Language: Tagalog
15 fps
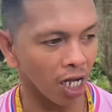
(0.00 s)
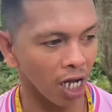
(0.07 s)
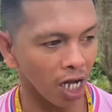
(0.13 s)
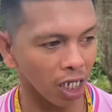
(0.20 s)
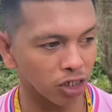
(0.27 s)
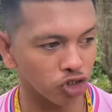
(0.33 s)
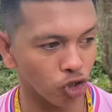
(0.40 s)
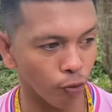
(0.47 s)

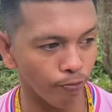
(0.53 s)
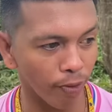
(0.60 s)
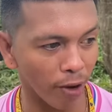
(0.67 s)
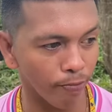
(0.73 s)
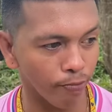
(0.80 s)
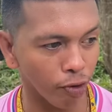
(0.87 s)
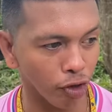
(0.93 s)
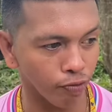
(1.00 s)
At chok pa
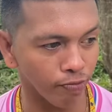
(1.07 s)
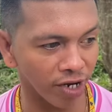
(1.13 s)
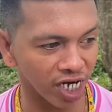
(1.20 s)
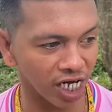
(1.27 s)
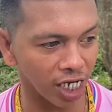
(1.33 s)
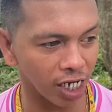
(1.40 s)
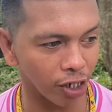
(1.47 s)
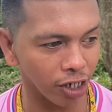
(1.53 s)
purma
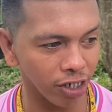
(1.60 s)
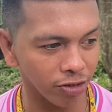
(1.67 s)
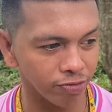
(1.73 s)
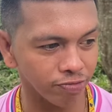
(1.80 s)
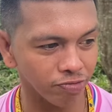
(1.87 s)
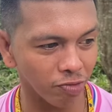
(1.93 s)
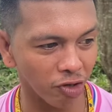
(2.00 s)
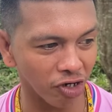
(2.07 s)
nila eh.
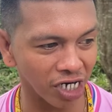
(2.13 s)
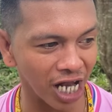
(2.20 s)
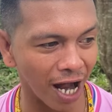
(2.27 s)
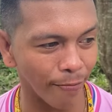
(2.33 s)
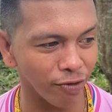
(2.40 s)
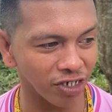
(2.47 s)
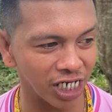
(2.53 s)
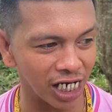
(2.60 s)

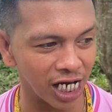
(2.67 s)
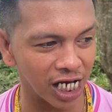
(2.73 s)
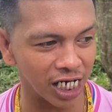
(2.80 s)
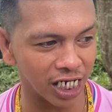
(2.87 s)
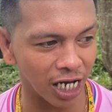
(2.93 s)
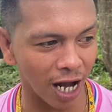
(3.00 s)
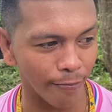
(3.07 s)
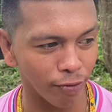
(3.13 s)
pon dili
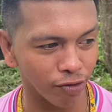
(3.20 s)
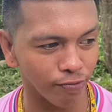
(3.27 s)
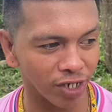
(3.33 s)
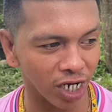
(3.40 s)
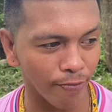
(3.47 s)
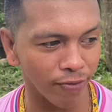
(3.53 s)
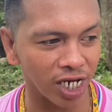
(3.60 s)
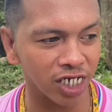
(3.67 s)
gyapon
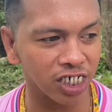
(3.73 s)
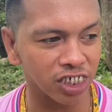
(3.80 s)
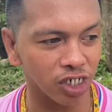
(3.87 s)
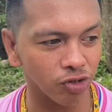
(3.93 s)
makapildi sa